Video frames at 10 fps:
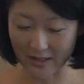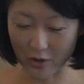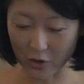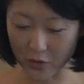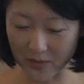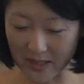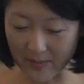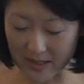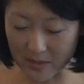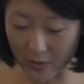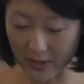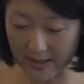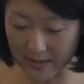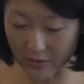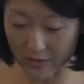Lors de mes déplacements
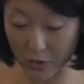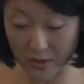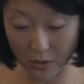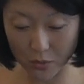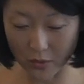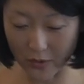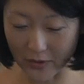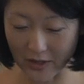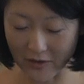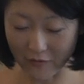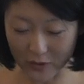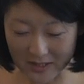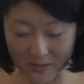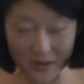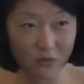récents, je salue euh,
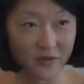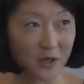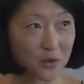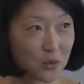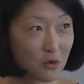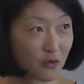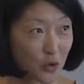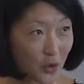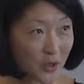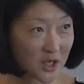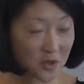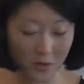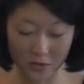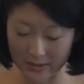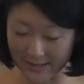votre esprit d'ouverture, votre
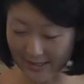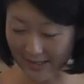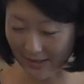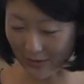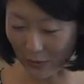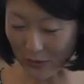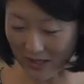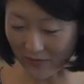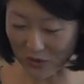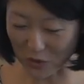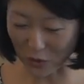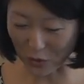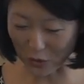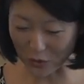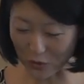engagement euh, au service de
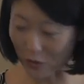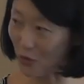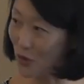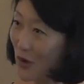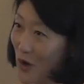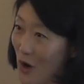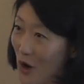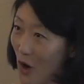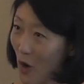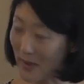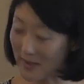notre cause commune. En